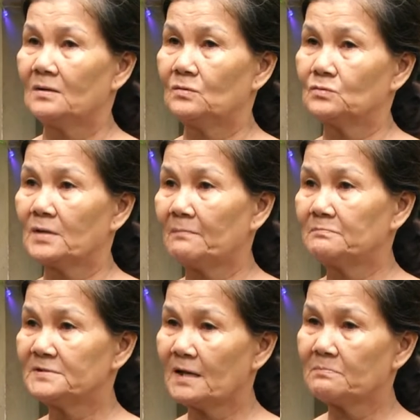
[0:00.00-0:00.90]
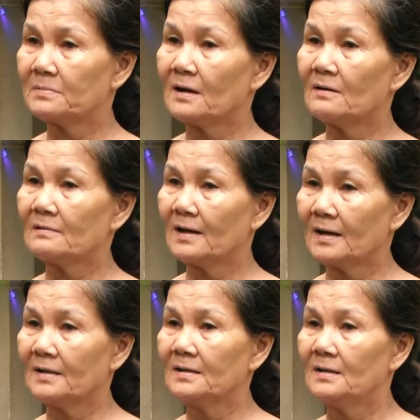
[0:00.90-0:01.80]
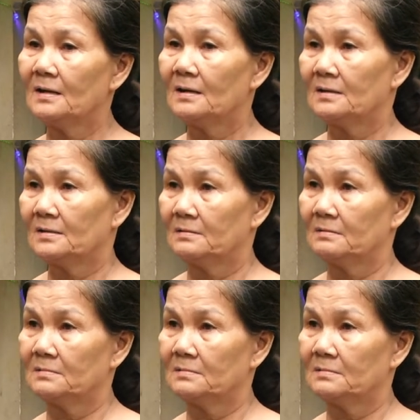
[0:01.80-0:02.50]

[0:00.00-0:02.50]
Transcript: rồi chăm sóc con cái ừ,